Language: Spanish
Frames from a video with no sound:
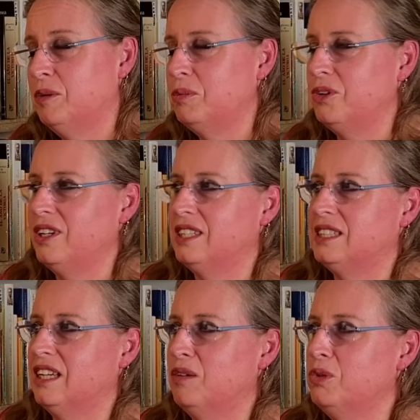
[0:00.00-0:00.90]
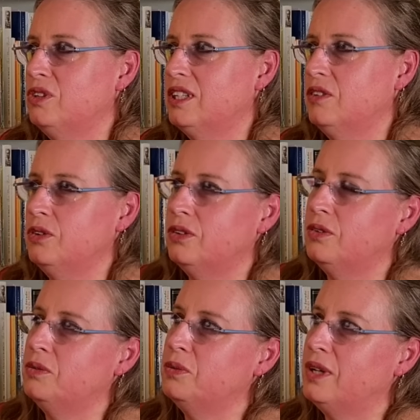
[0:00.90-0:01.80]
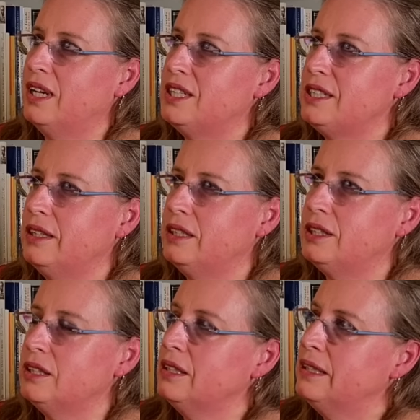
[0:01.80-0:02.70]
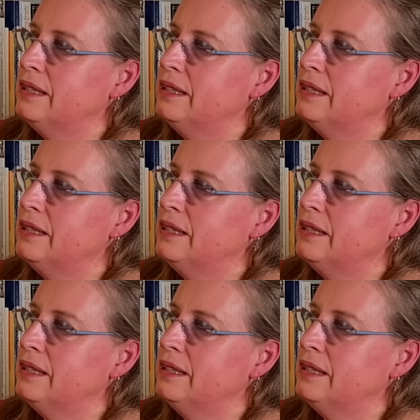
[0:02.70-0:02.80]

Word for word: porque estaba montando una de las sedes.